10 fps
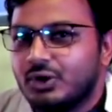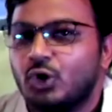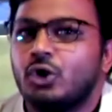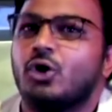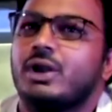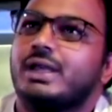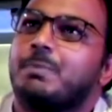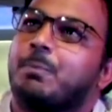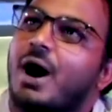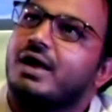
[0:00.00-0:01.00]
उन्होंने
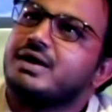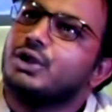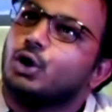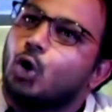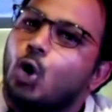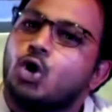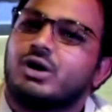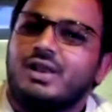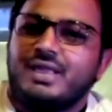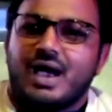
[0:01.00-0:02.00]
पानी
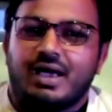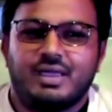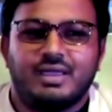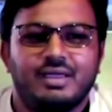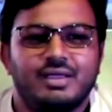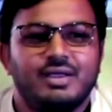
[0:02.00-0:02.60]
रोक लिया है